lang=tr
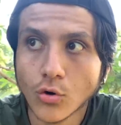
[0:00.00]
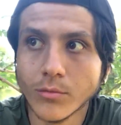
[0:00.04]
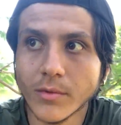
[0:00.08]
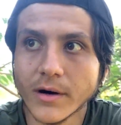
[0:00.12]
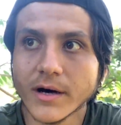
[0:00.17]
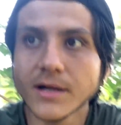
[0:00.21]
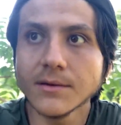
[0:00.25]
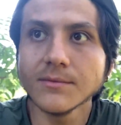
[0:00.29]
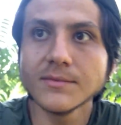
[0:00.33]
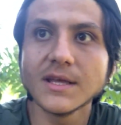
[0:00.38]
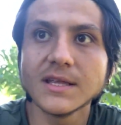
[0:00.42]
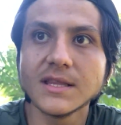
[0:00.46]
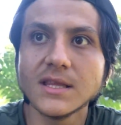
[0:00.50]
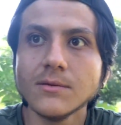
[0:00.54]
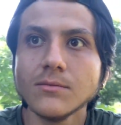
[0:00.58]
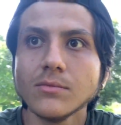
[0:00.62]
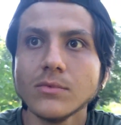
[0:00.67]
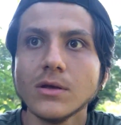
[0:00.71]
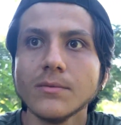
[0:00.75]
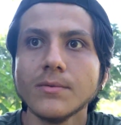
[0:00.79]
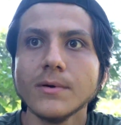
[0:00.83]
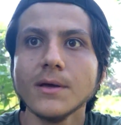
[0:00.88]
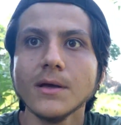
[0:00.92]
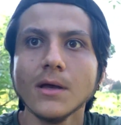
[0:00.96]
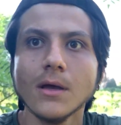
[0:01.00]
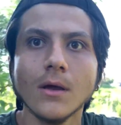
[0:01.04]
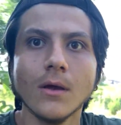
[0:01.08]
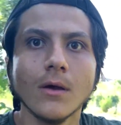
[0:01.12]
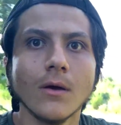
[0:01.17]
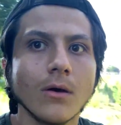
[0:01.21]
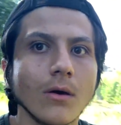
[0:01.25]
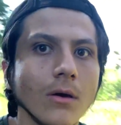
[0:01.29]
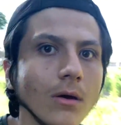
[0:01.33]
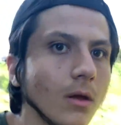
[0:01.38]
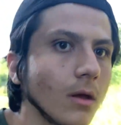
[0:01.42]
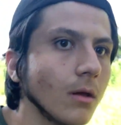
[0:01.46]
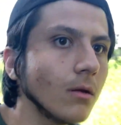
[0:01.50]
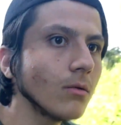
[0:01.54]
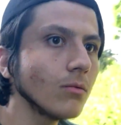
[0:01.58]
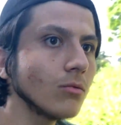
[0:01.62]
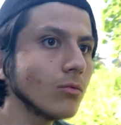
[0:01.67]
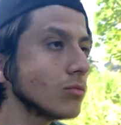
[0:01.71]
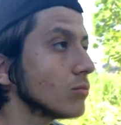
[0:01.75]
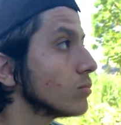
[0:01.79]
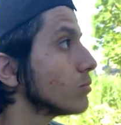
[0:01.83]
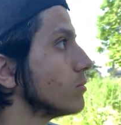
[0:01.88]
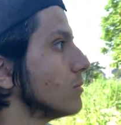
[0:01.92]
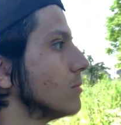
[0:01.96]
Umarım dediğim gibi e,
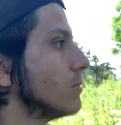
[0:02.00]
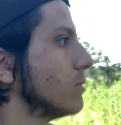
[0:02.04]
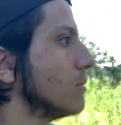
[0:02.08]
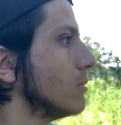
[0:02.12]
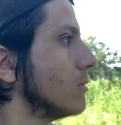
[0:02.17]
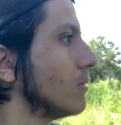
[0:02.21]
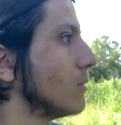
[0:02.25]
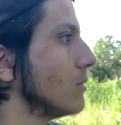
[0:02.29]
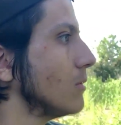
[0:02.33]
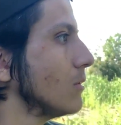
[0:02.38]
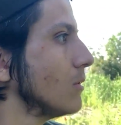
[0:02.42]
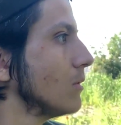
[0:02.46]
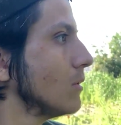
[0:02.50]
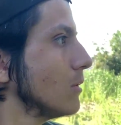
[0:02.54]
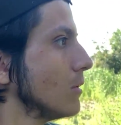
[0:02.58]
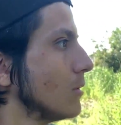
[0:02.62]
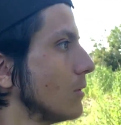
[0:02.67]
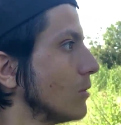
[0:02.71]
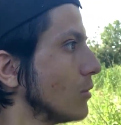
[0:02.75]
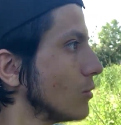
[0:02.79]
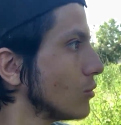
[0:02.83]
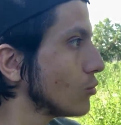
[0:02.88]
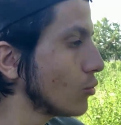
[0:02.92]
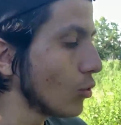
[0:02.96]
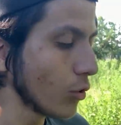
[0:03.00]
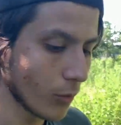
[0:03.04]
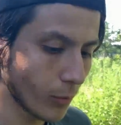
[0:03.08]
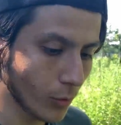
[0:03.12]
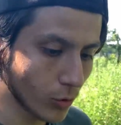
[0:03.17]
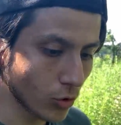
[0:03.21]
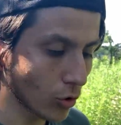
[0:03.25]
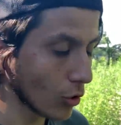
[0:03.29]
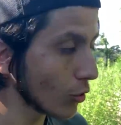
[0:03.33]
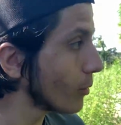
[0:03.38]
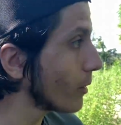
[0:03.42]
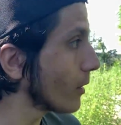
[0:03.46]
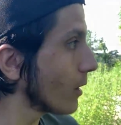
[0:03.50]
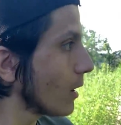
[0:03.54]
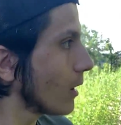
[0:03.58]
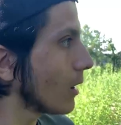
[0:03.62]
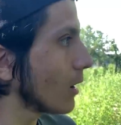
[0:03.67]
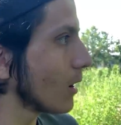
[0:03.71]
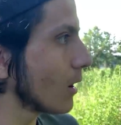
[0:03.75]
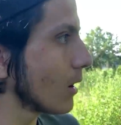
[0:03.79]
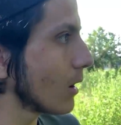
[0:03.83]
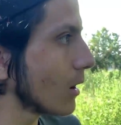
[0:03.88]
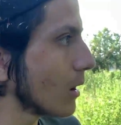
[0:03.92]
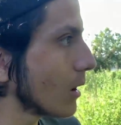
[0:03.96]
töbe.
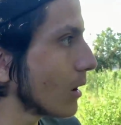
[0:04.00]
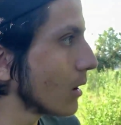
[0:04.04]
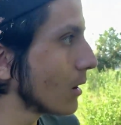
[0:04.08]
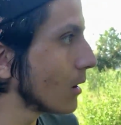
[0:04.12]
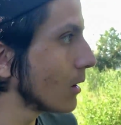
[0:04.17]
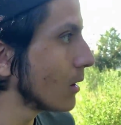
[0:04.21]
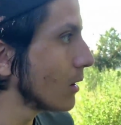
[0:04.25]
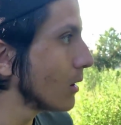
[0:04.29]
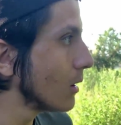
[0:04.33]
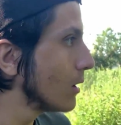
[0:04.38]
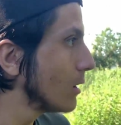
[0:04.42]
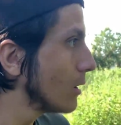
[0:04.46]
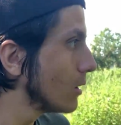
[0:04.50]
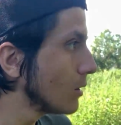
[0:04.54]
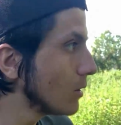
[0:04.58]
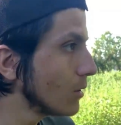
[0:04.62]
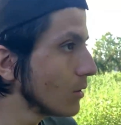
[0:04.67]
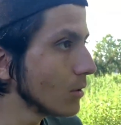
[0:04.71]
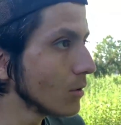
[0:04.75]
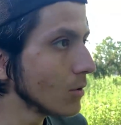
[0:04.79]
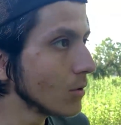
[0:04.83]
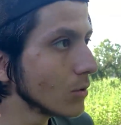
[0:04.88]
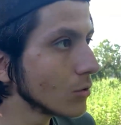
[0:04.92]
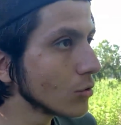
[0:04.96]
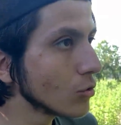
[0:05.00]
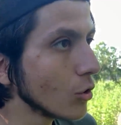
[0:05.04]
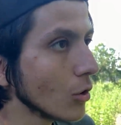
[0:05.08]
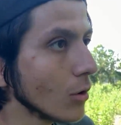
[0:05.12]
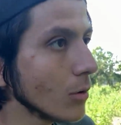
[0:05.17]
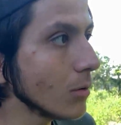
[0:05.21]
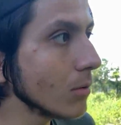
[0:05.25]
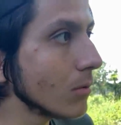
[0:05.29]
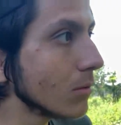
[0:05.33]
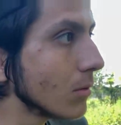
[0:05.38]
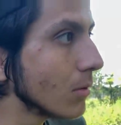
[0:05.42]
tövbe tö